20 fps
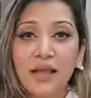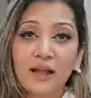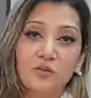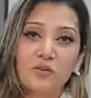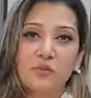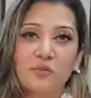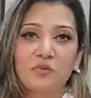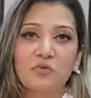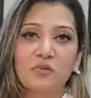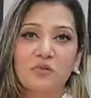
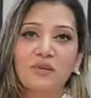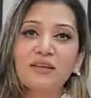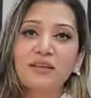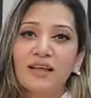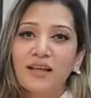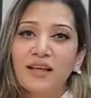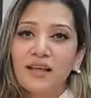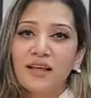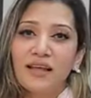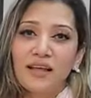এখন আমি বলি
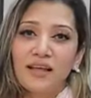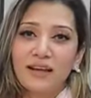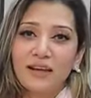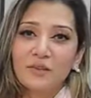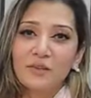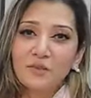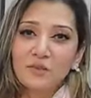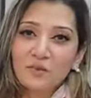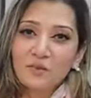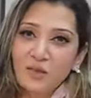এটা
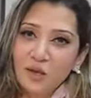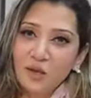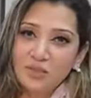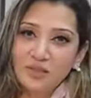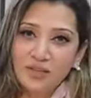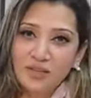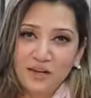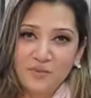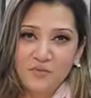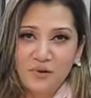কিন্তু টু
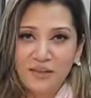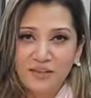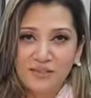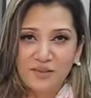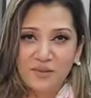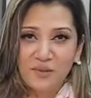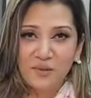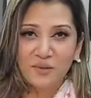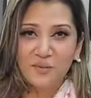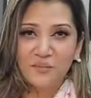থাউজেন্ড টাকা প্রাইস
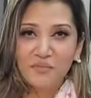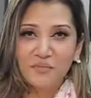ছিল